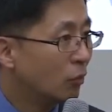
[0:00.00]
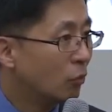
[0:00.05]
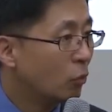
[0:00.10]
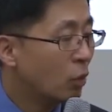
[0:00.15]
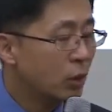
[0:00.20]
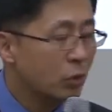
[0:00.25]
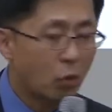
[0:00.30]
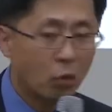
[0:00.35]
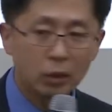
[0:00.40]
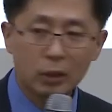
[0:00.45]

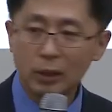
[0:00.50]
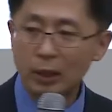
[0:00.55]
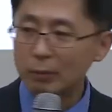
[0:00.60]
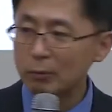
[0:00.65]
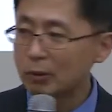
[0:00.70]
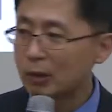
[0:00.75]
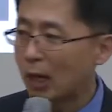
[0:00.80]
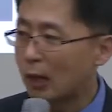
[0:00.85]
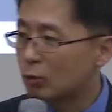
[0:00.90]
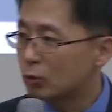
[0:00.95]
왜 거기에
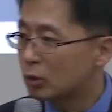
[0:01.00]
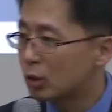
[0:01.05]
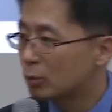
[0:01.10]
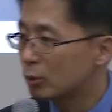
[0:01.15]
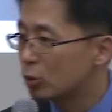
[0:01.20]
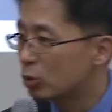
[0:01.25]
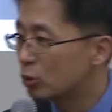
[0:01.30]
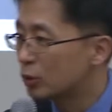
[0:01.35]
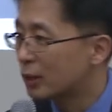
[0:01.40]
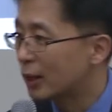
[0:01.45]
가면 가구점이
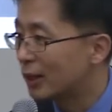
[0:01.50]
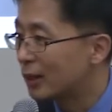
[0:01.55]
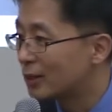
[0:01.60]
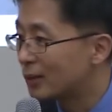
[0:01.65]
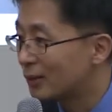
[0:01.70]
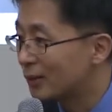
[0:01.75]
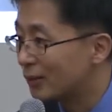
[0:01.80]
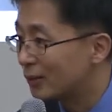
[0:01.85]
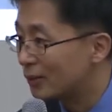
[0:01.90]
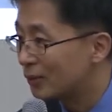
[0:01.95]
수십 개가
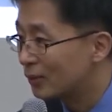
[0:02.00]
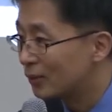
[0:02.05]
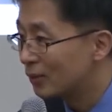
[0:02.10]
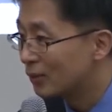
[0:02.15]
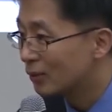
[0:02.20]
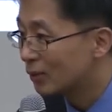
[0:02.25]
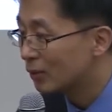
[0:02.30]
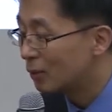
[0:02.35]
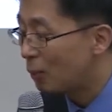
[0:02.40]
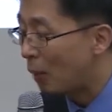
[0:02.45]
있어요?
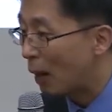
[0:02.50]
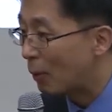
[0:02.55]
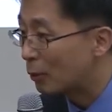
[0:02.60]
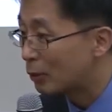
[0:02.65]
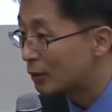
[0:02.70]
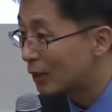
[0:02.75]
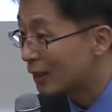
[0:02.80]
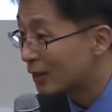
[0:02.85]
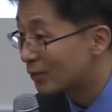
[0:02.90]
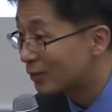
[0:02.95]
그
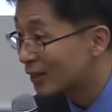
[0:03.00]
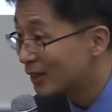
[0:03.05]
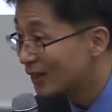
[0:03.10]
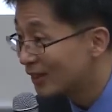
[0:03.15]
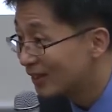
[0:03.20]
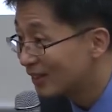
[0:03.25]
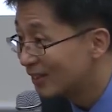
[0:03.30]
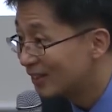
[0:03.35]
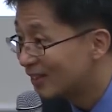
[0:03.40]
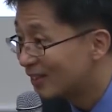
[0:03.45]
바보들 아닙니까?
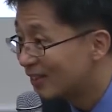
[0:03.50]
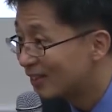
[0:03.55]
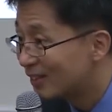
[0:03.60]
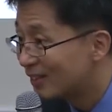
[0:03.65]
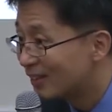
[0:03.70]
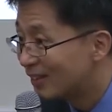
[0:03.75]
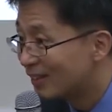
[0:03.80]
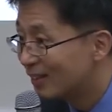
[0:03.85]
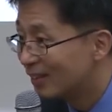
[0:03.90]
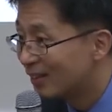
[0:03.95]

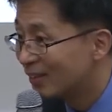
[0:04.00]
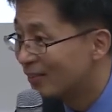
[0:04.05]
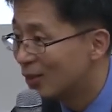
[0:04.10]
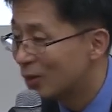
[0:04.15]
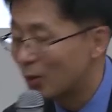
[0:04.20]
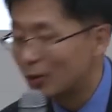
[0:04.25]
왜